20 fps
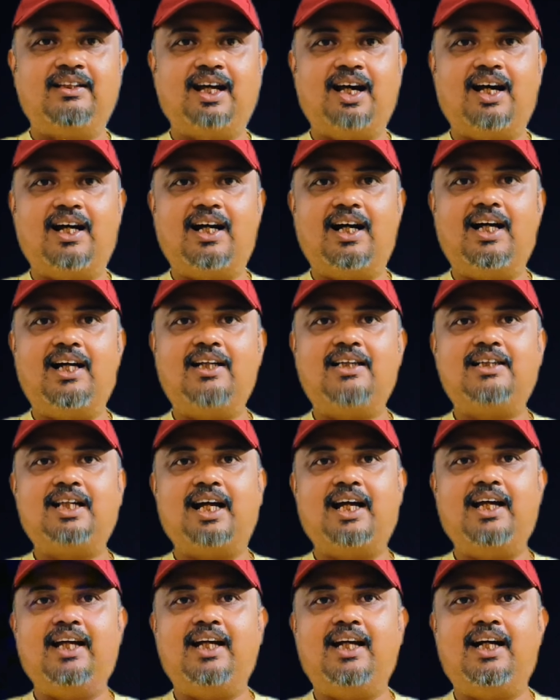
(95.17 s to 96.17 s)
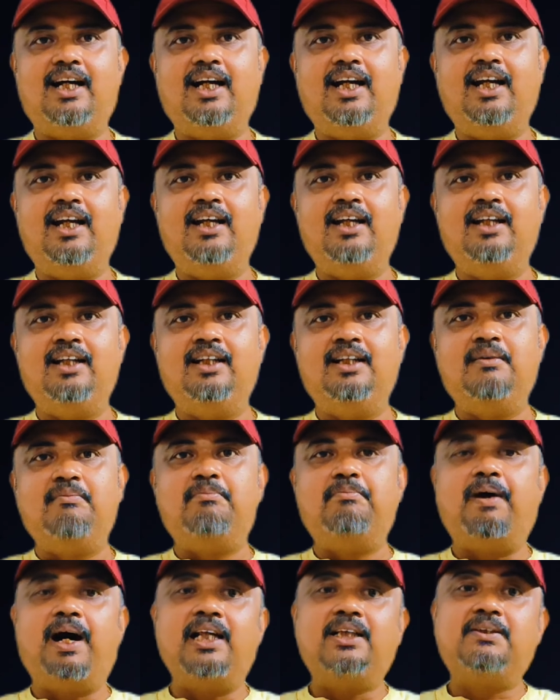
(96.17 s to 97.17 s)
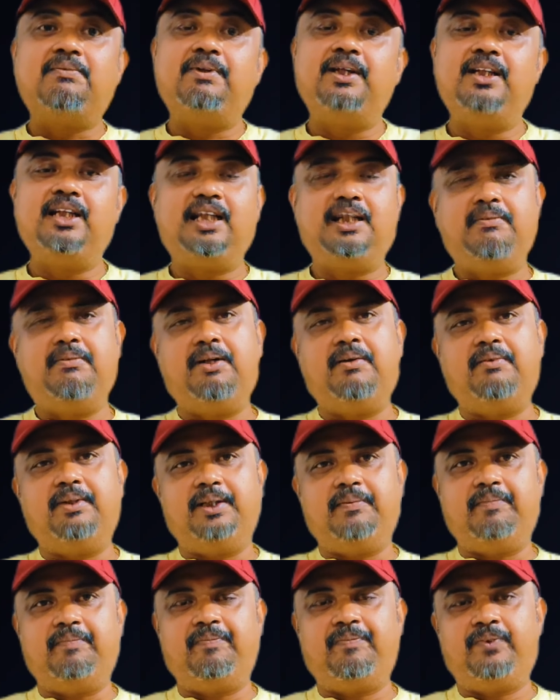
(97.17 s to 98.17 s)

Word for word: থাকার জায়গায় বাঁচবেন কিভাবে